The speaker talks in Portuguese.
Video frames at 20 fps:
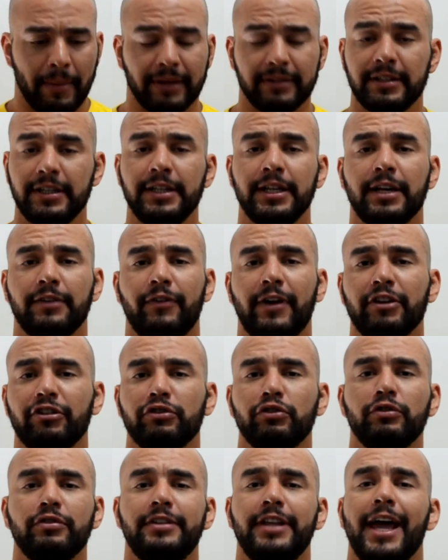Mas ali na faixa
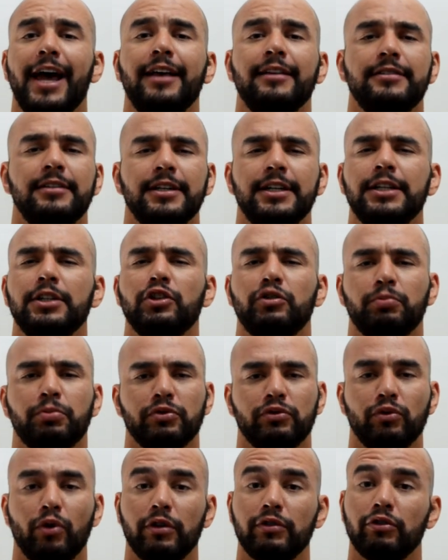dos 10 anos para
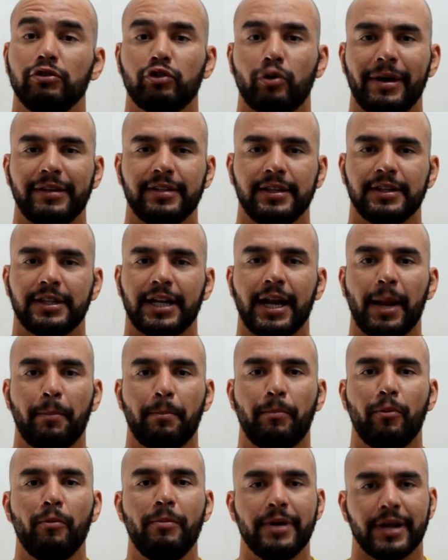os 12, onde começa a entrar na
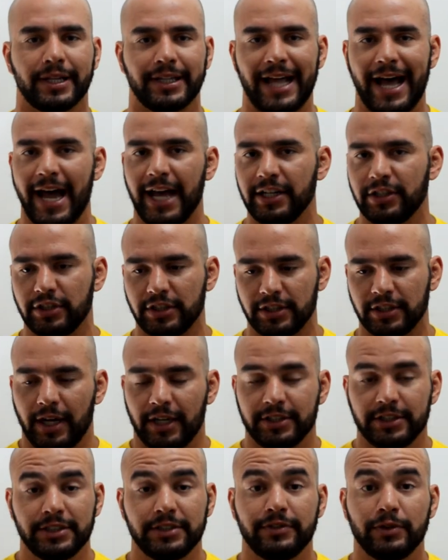puberdade,
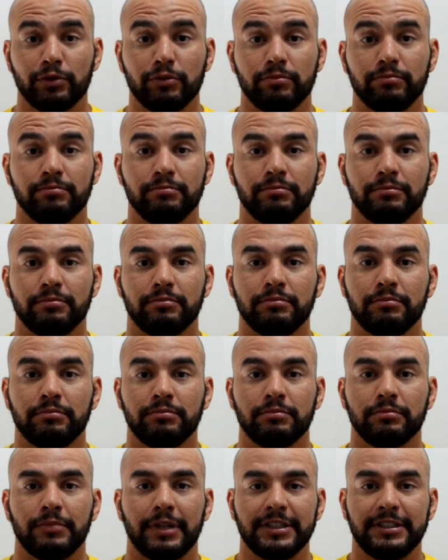a gente vê um,
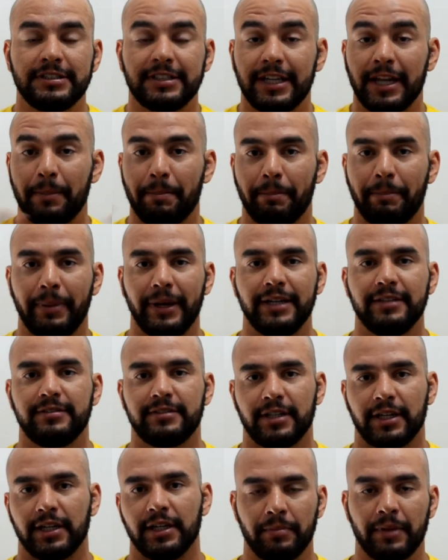uma
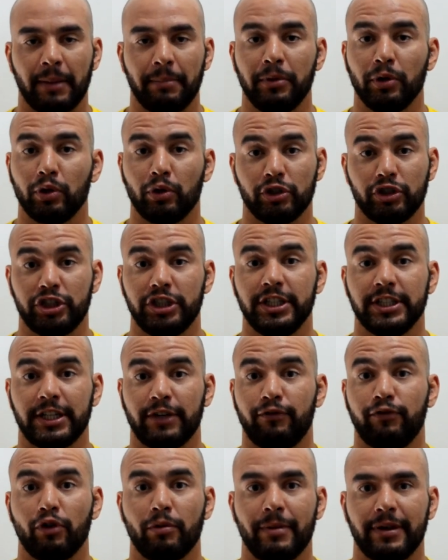discrepância na biologia, na
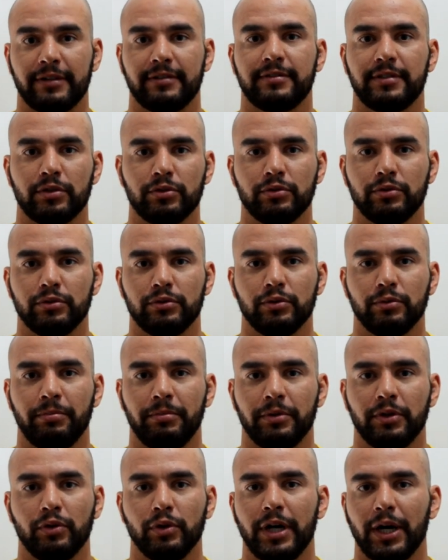formação do, do,
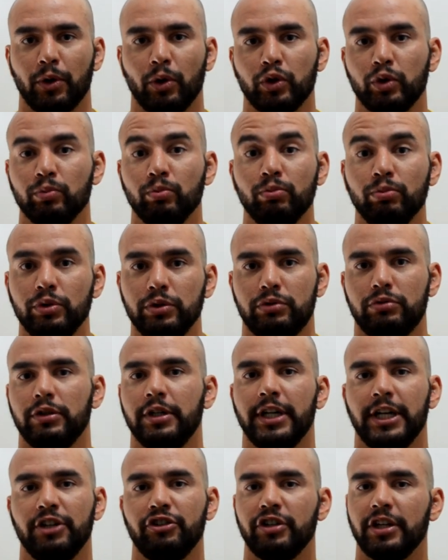do garoto, muito
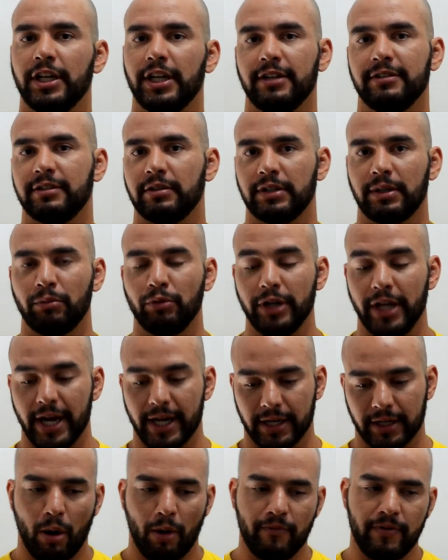grande em relação da
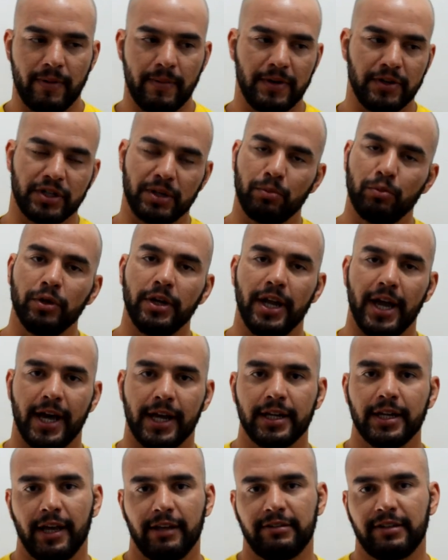mulher. Obviamente, a
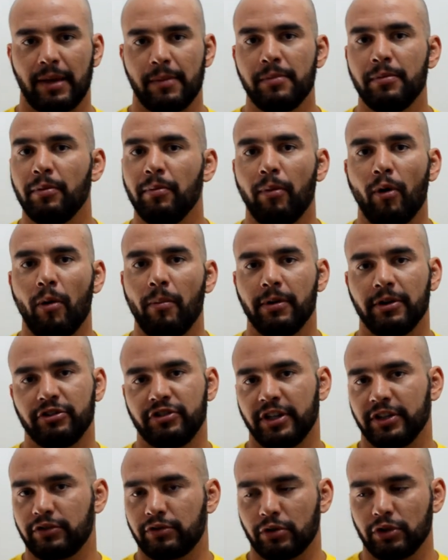mulher recebe bombas
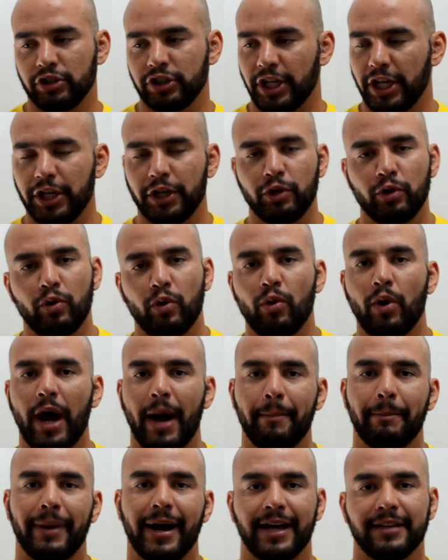de estrogênio e o
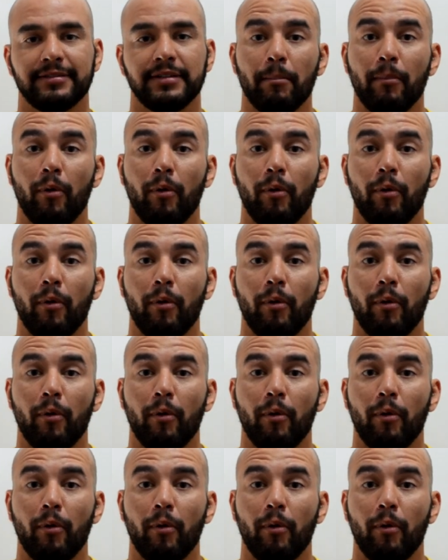rapaz